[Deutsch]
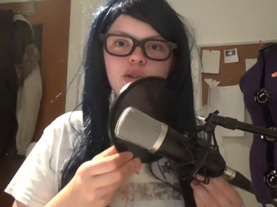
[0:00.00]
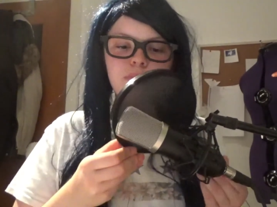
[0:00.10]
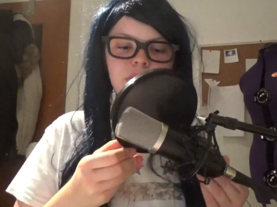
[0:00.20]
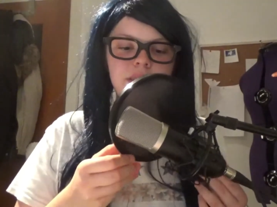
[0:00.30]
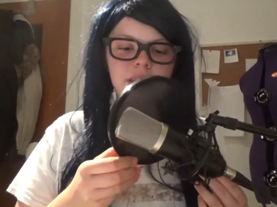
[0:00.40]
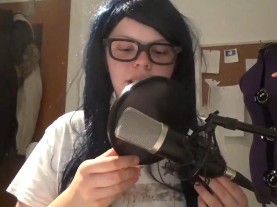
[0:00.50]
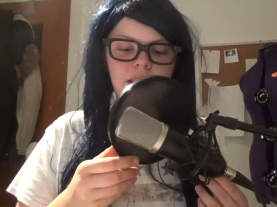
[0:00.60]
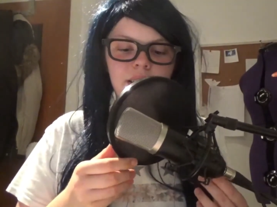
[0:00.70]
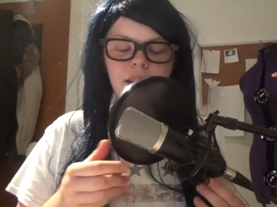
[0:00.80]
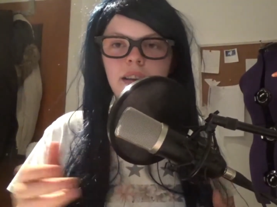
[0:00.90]
schmiert
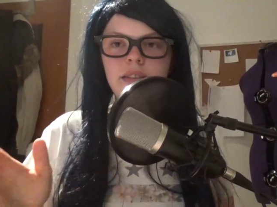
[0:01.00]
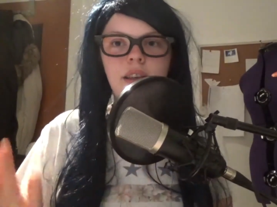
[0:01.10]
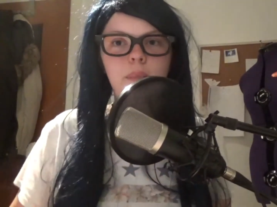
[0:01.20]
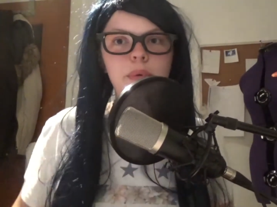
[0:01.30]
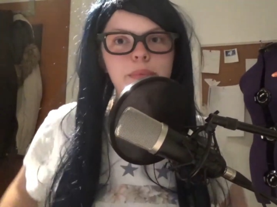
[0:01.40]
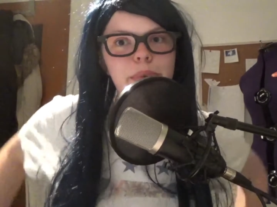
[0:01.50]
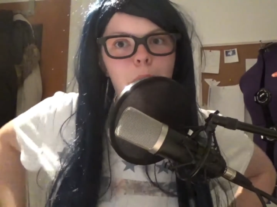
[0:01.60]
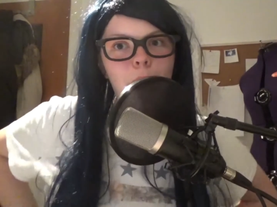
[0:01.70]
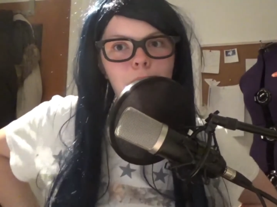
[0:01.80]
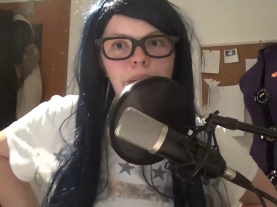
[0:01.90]
direkt hier alles ab.
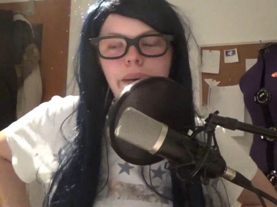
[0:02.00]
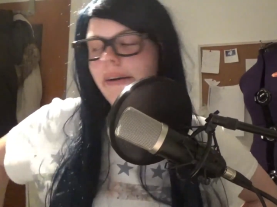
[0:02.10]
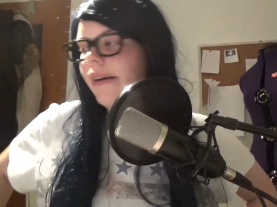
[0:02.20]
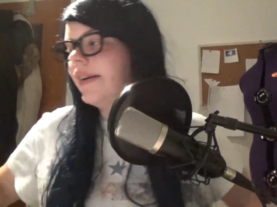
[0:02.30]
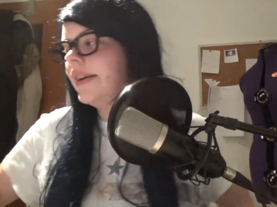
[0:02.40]
Hahaha.